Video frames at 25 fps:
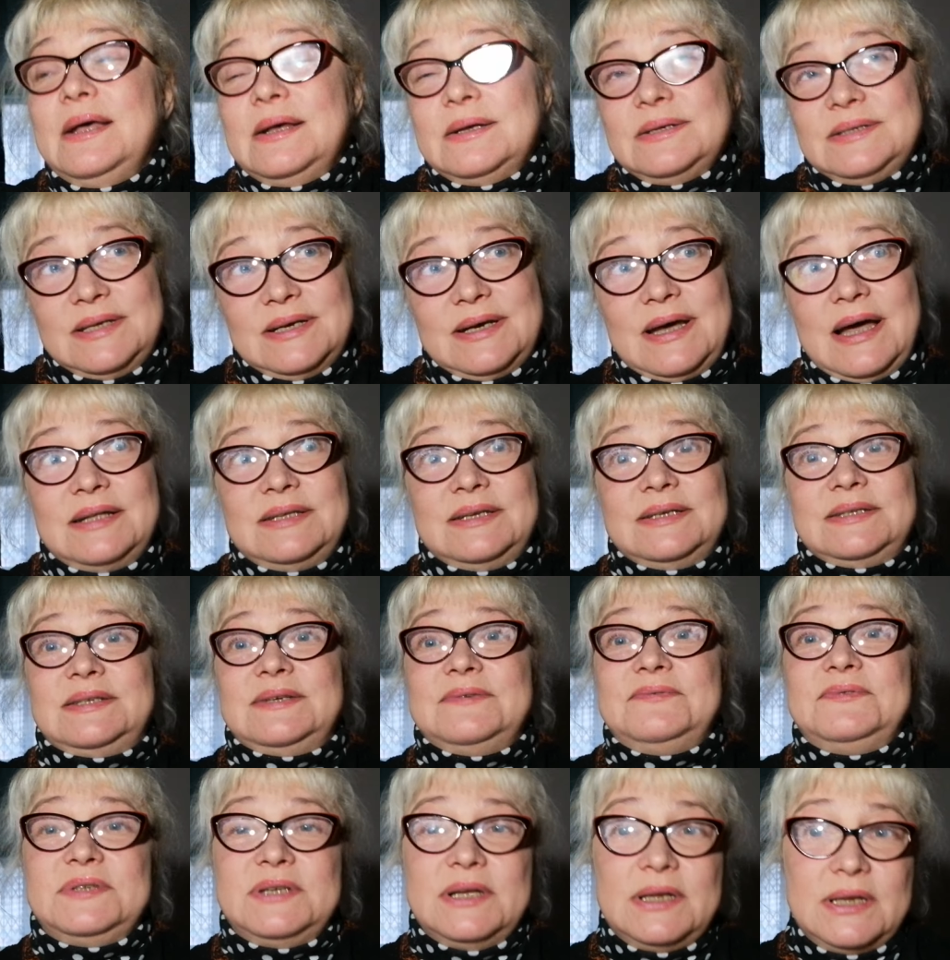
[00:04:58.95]

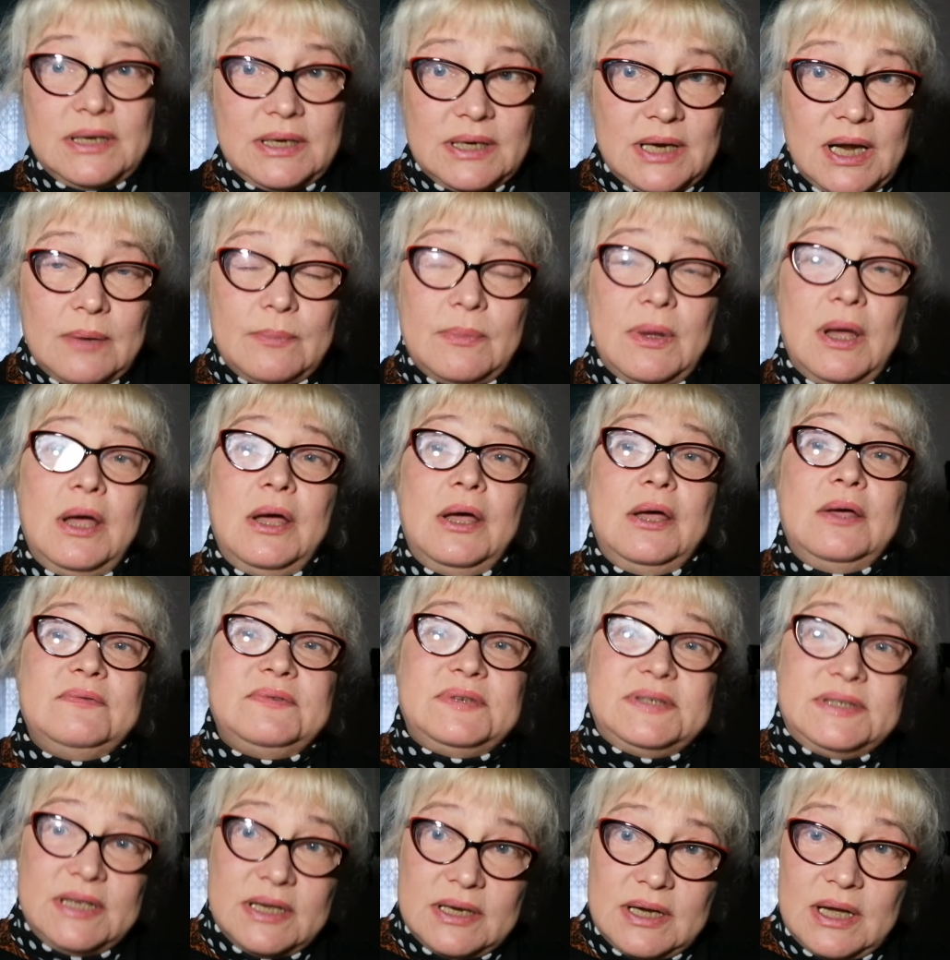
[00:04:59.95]
Заходите в Телеграм.
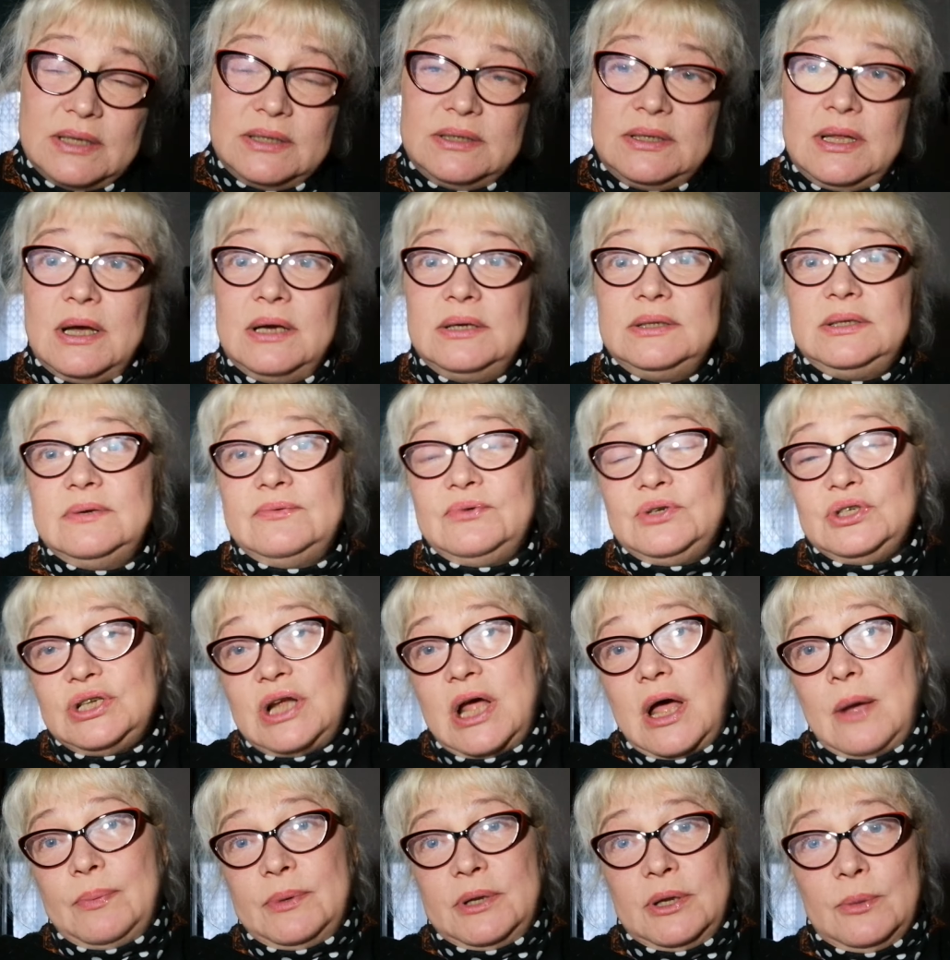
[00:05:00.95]
Все контакты в
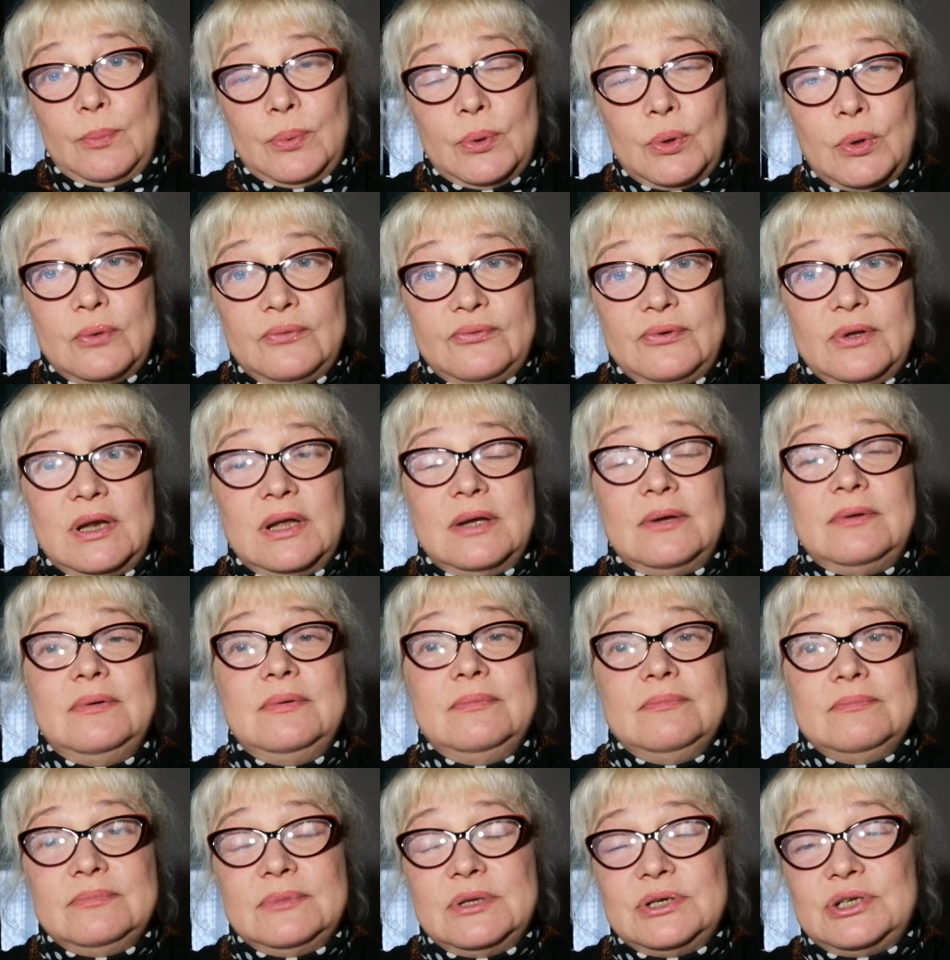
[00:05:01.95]
шапке профиля.
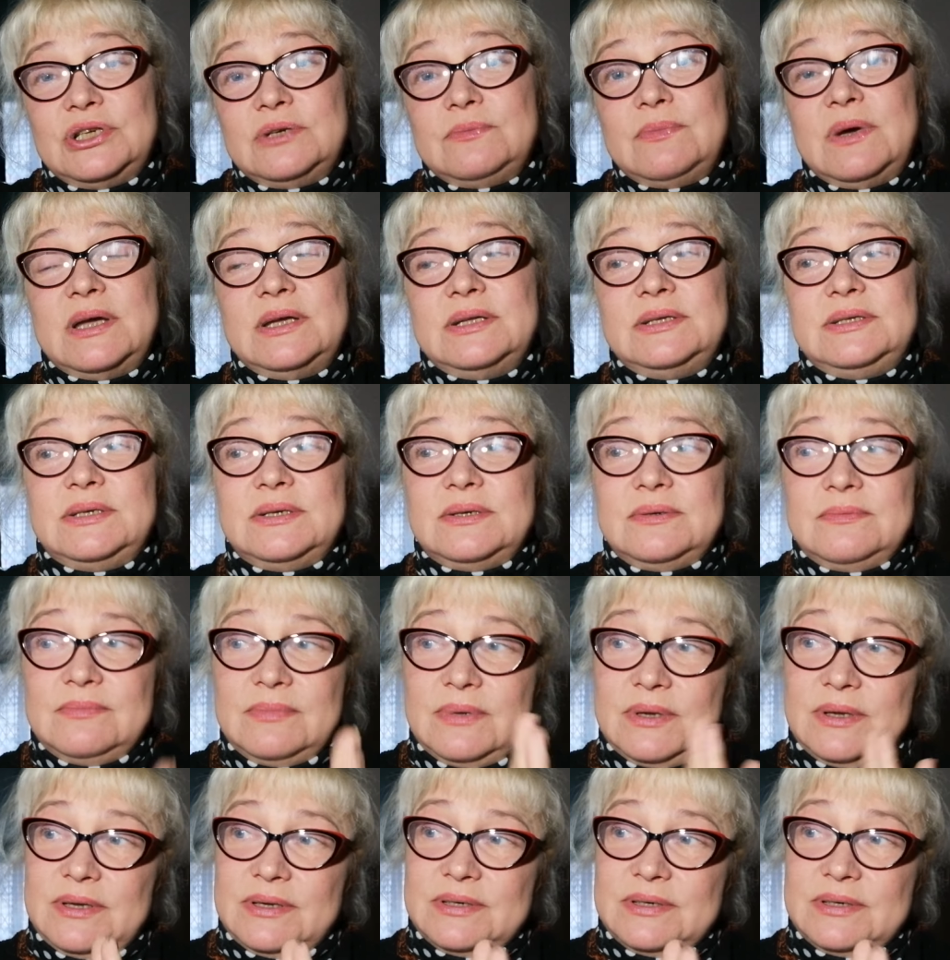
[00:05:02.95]
Нажимайте,